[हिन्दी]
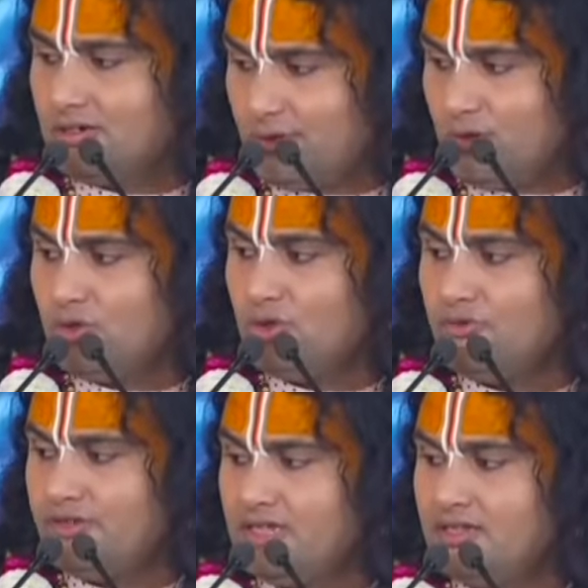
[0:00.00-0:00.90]

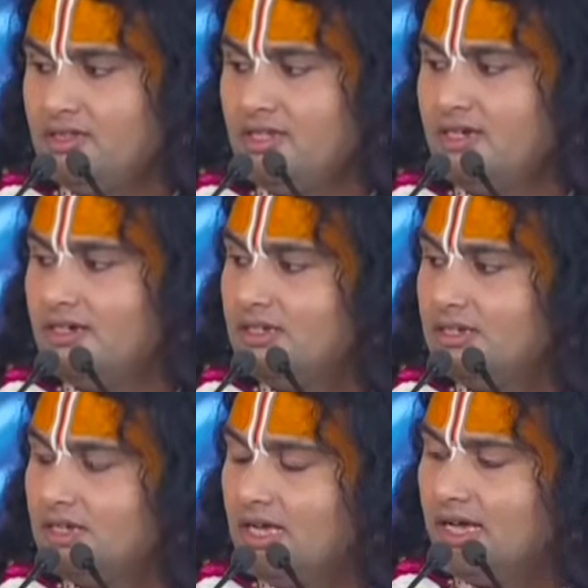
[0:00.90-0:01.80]
गोविंद
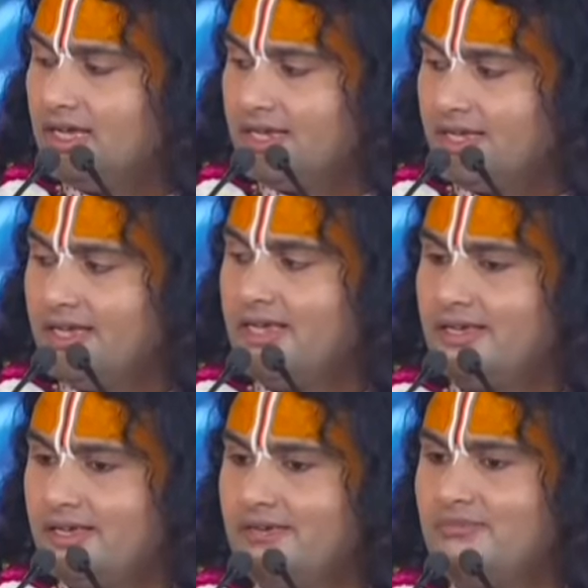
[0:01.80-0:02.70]
हरे
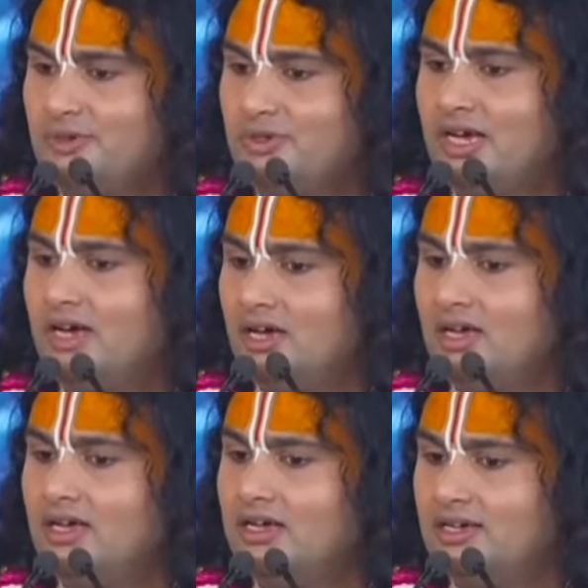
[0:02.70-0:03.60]

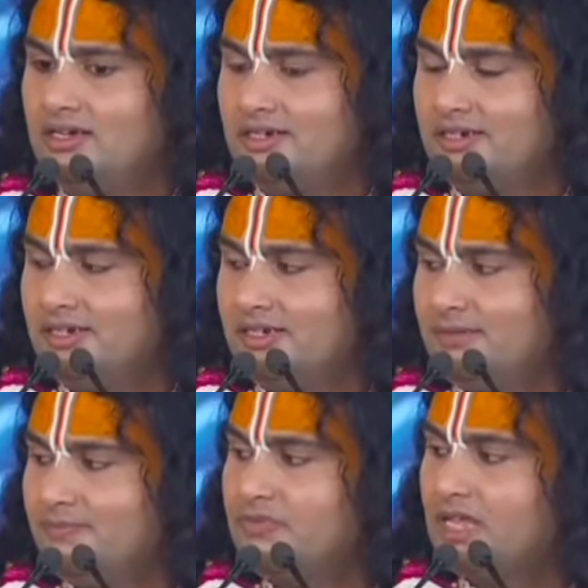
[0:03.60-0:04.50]
मुरारी
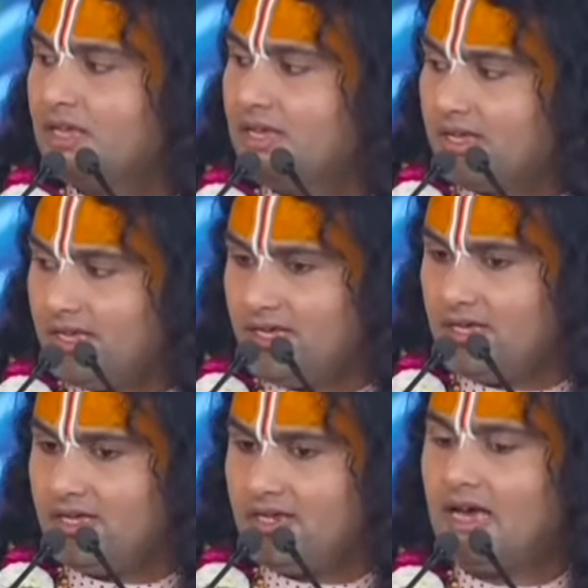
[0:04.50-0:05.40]
हे
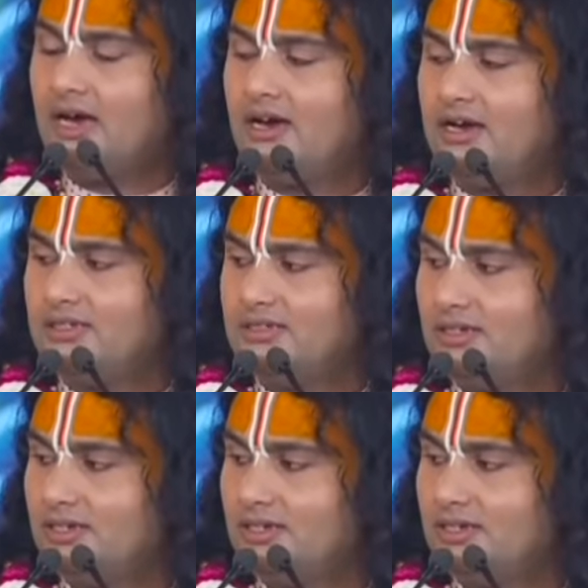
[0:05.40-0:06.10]
नाथ